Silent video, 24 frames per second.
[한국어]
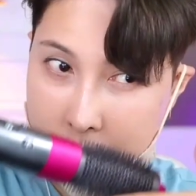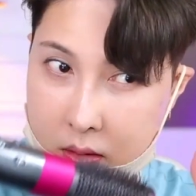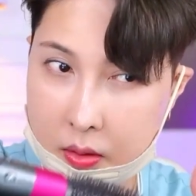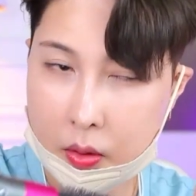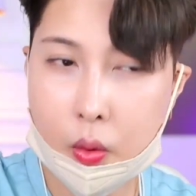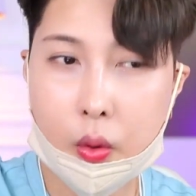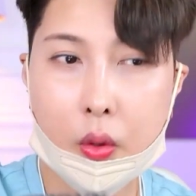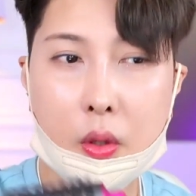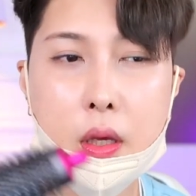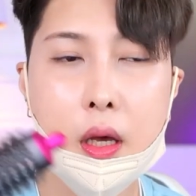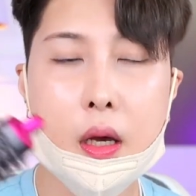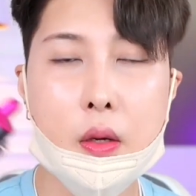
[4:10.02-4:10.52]

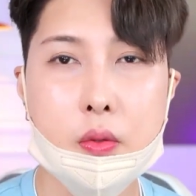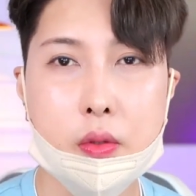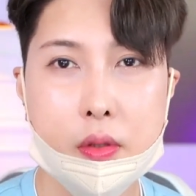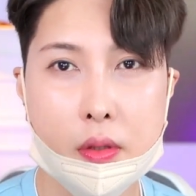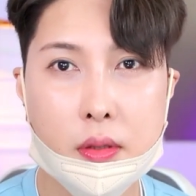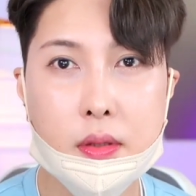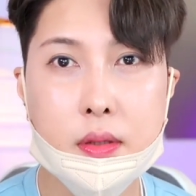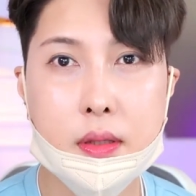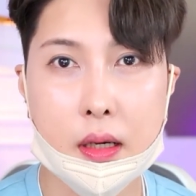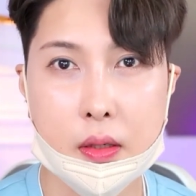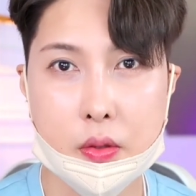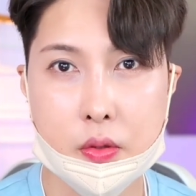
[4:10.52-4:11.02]
이렇게 하고
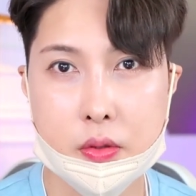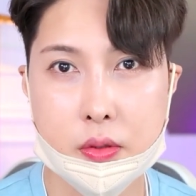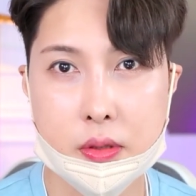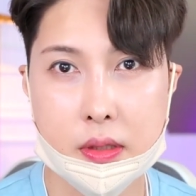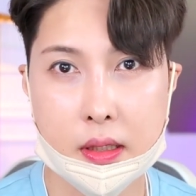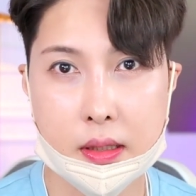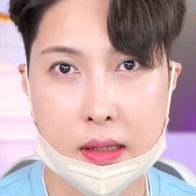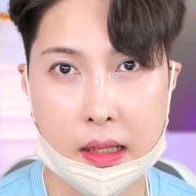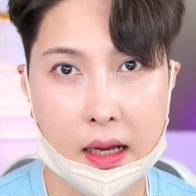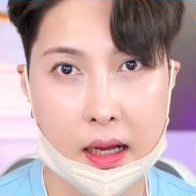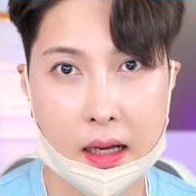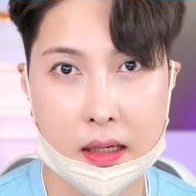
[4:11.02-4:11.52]
끝나고
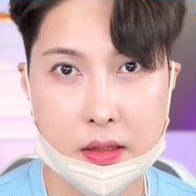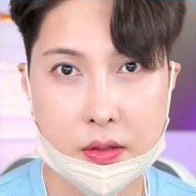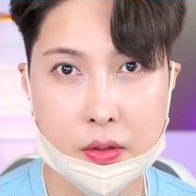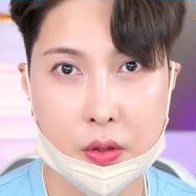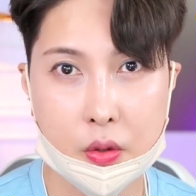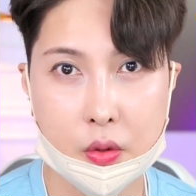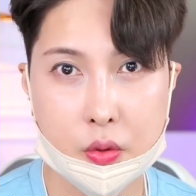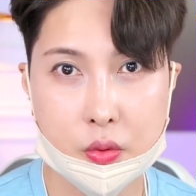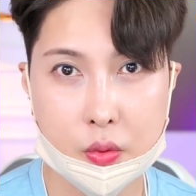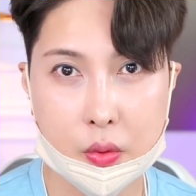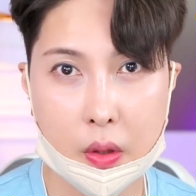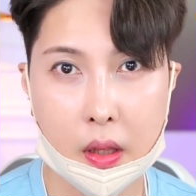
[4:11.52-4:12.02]
그냥 나가는
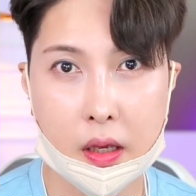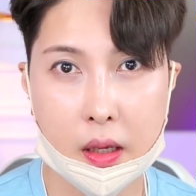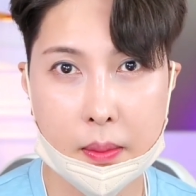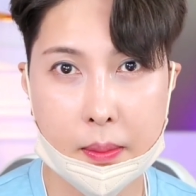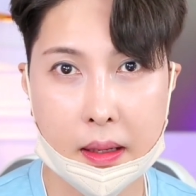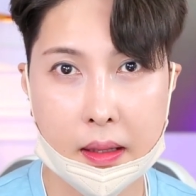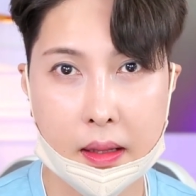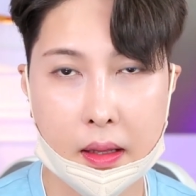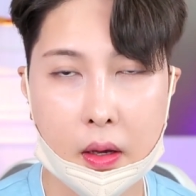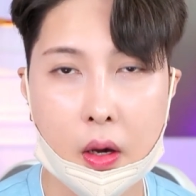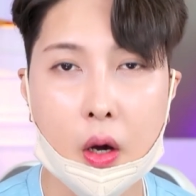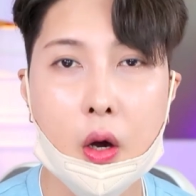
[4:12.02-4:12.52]
경우도 되게
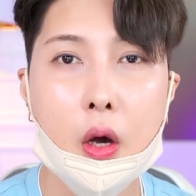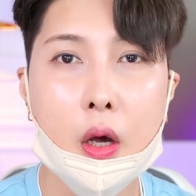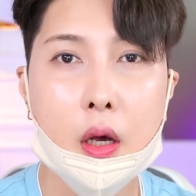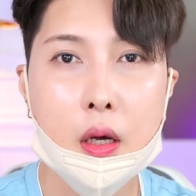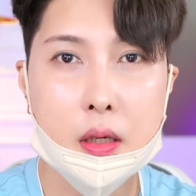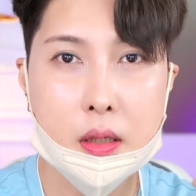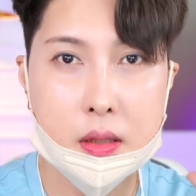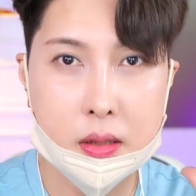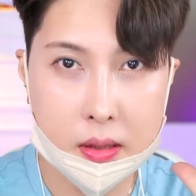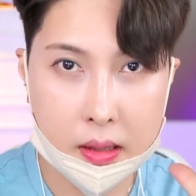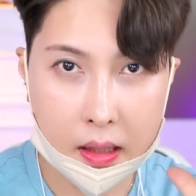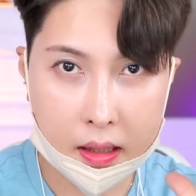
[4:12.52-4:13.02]
많아요
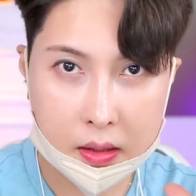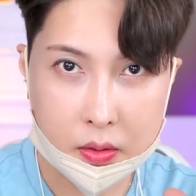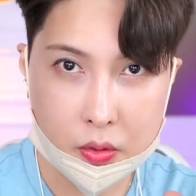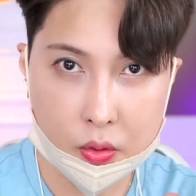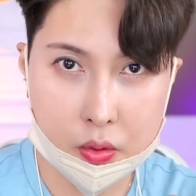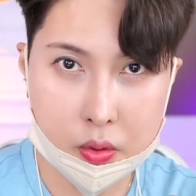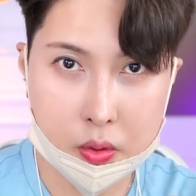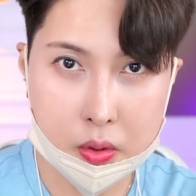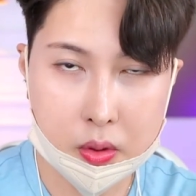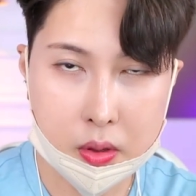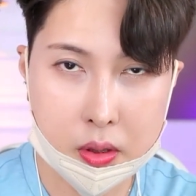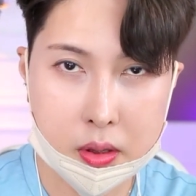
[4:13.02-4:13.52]

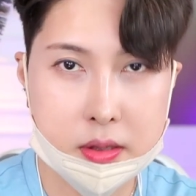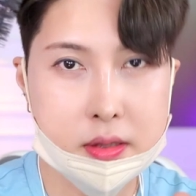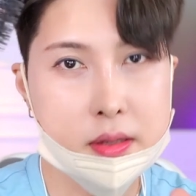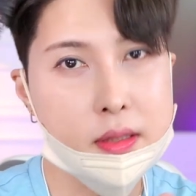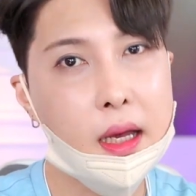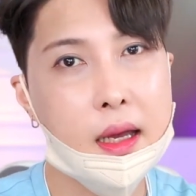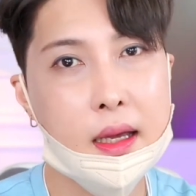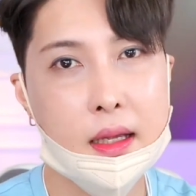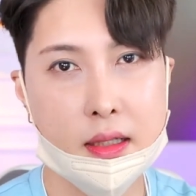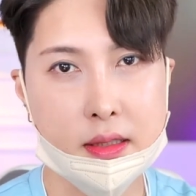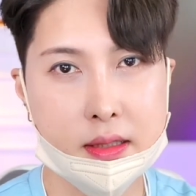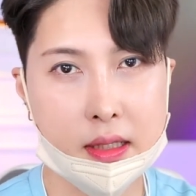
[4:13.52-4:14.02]
그래도
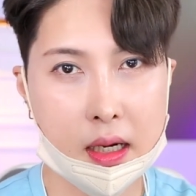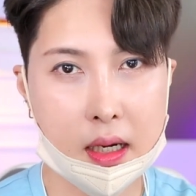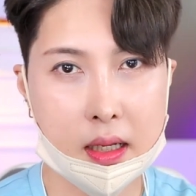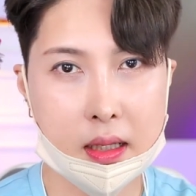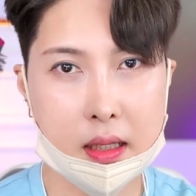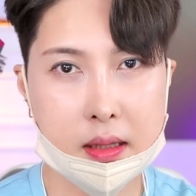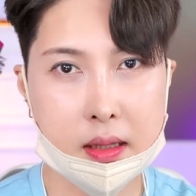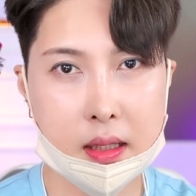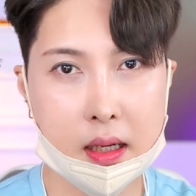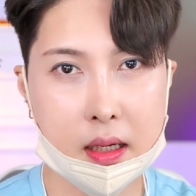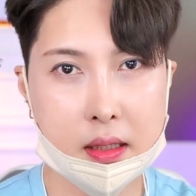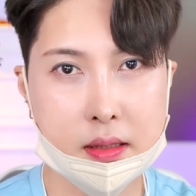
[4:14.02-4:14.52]
스타일이
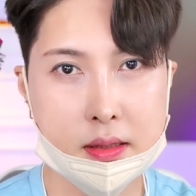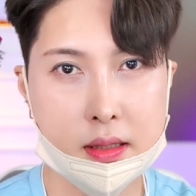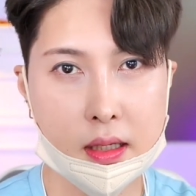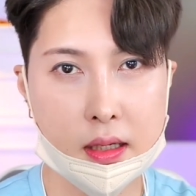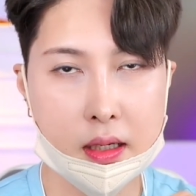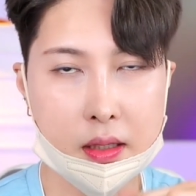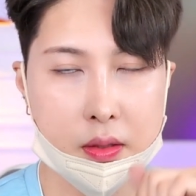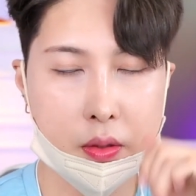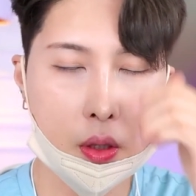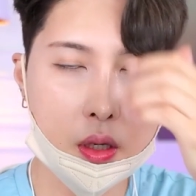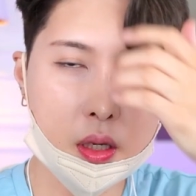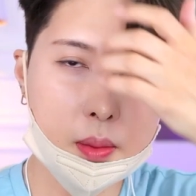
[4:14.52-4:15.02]
살아난다라는
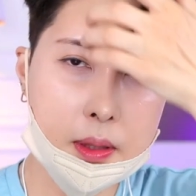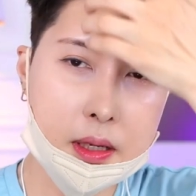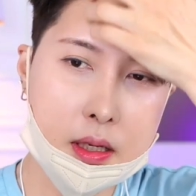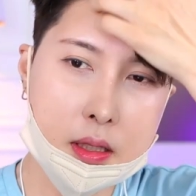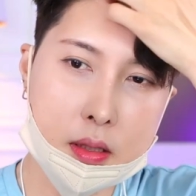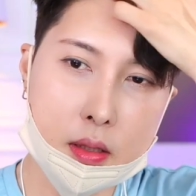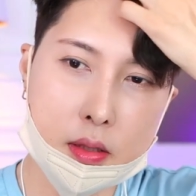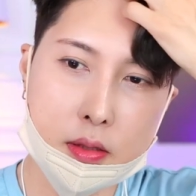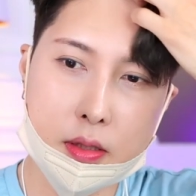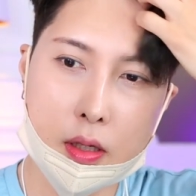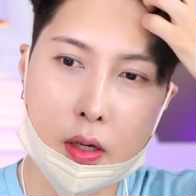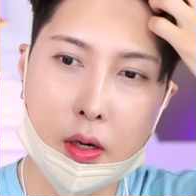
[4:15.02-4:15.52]
생각이 되게 많이
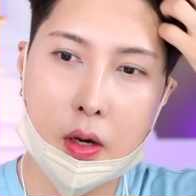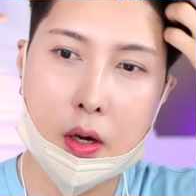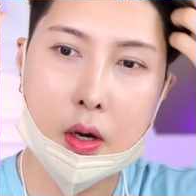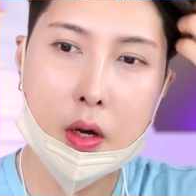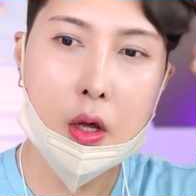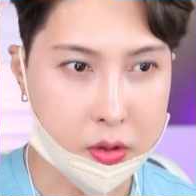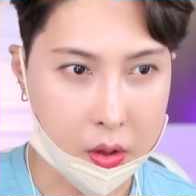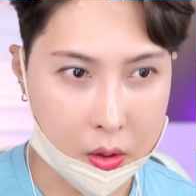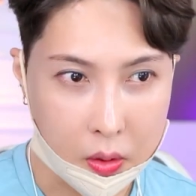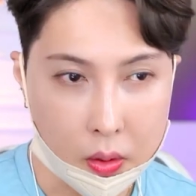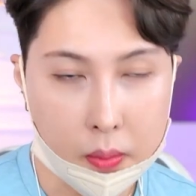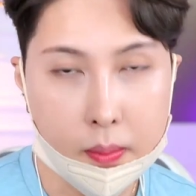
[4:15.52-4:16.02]
들어서
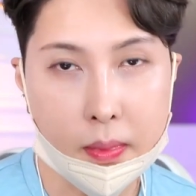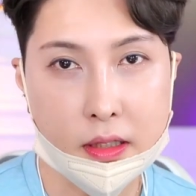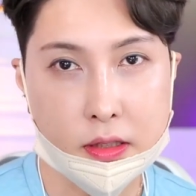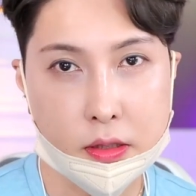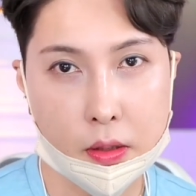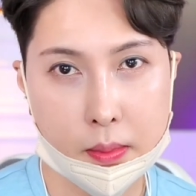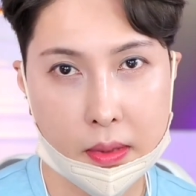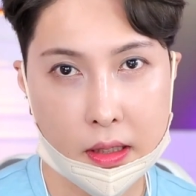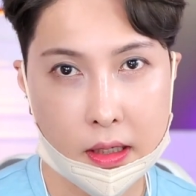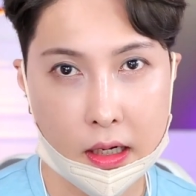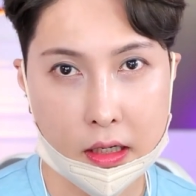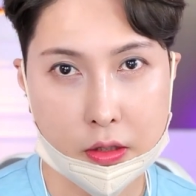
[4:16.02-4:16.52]
정말
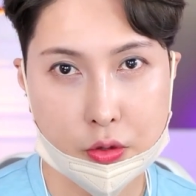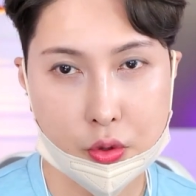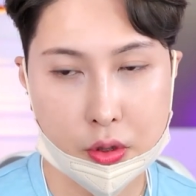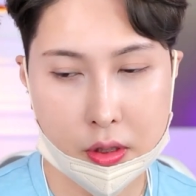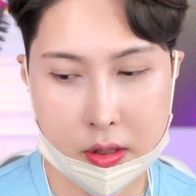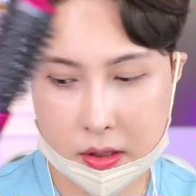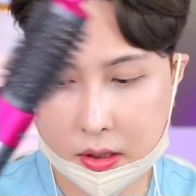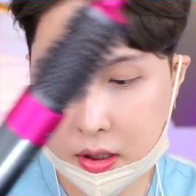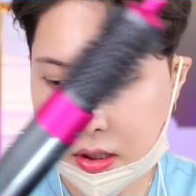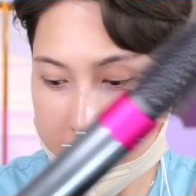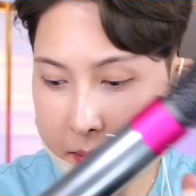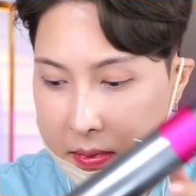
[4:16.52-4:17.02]
정말
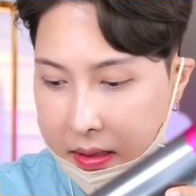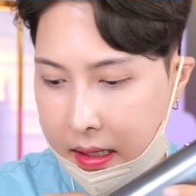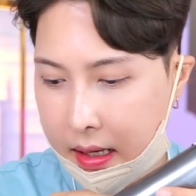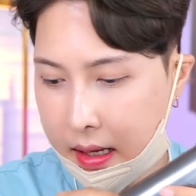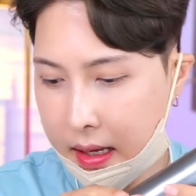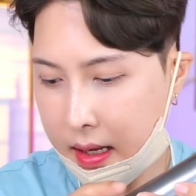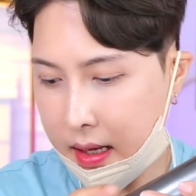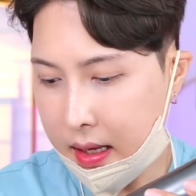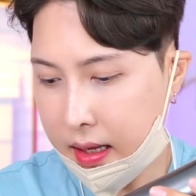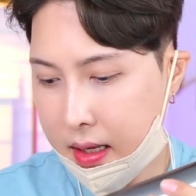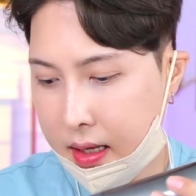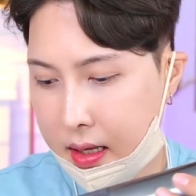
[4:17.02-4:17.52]
강추해
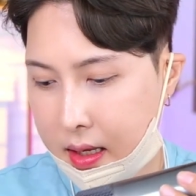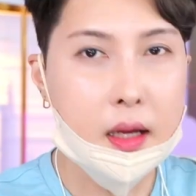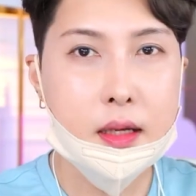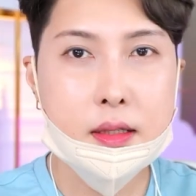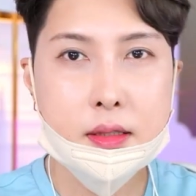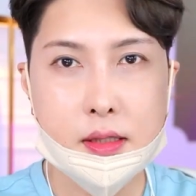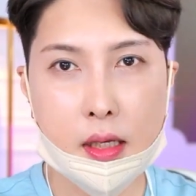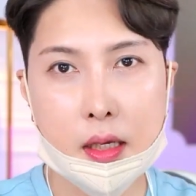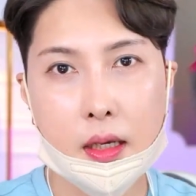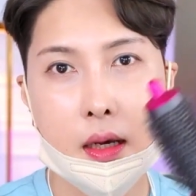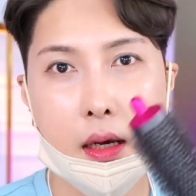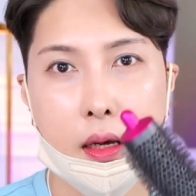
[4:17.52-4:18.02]
드립니다
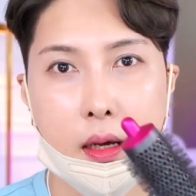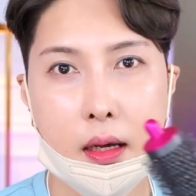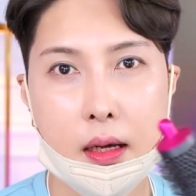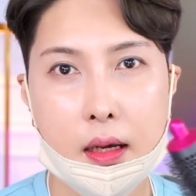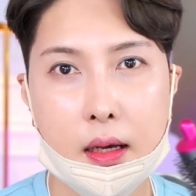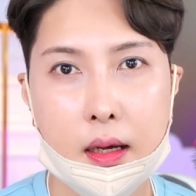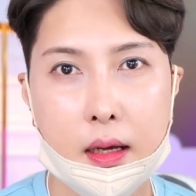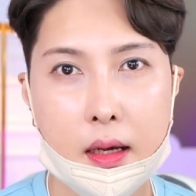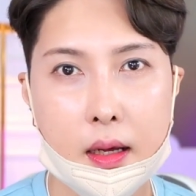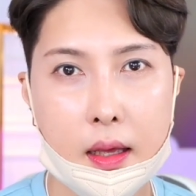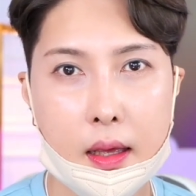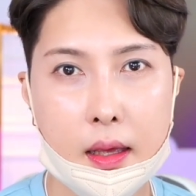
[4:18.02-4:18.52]

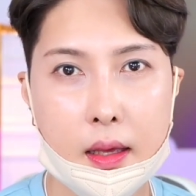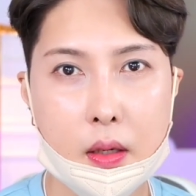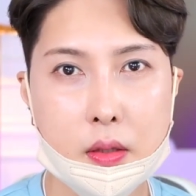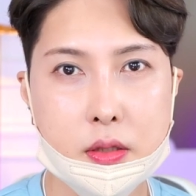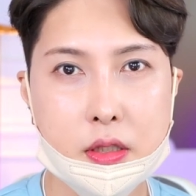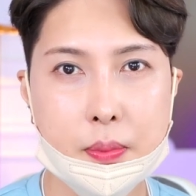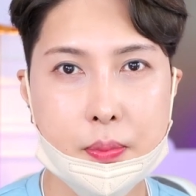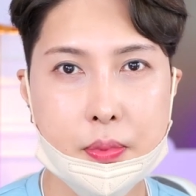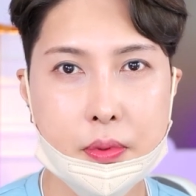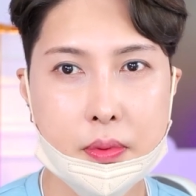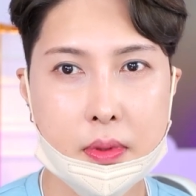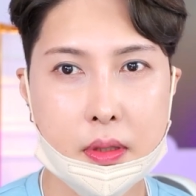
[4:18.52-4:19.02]
제가 헤어
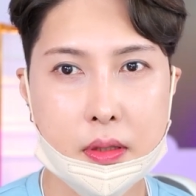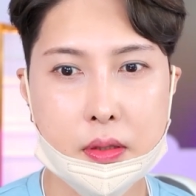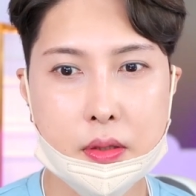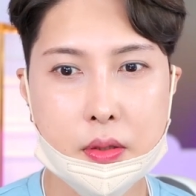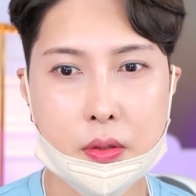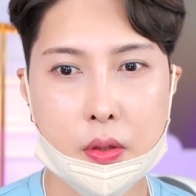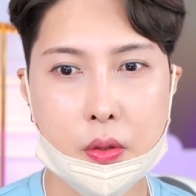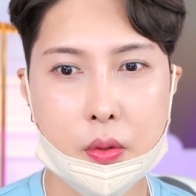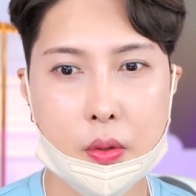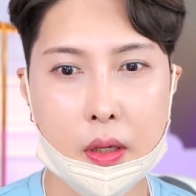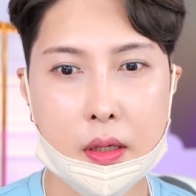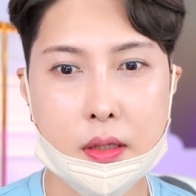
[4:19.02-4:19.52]
제품 같은
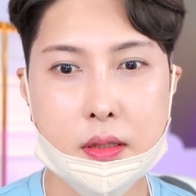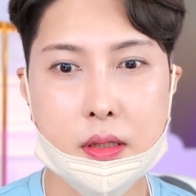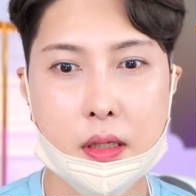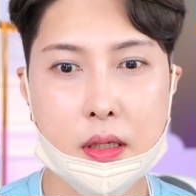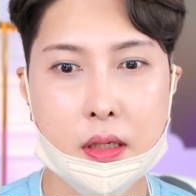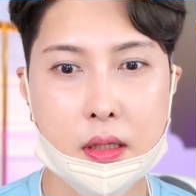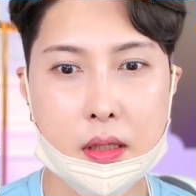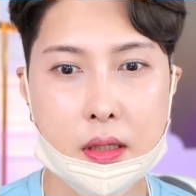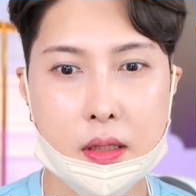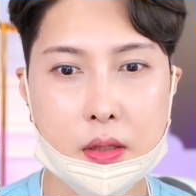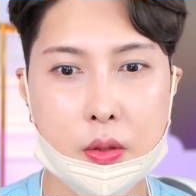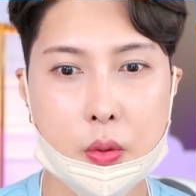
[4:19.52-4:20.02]
경우
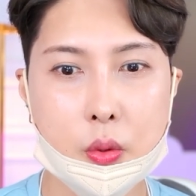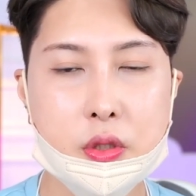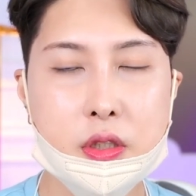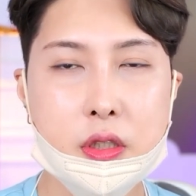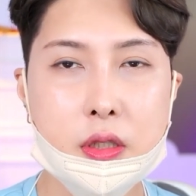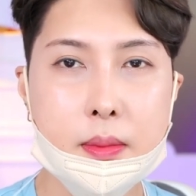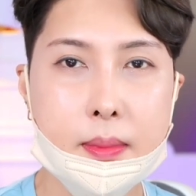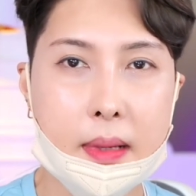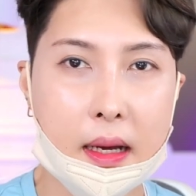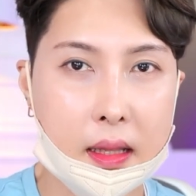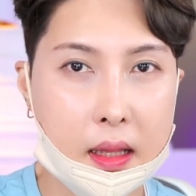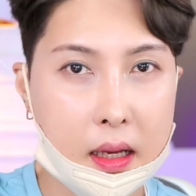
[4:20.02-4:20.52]
굉장히
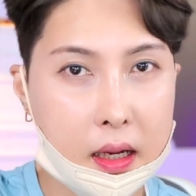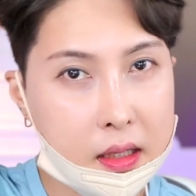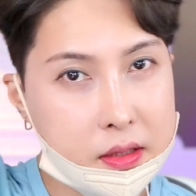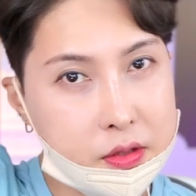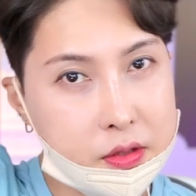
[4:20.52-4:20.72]
욕심이 많아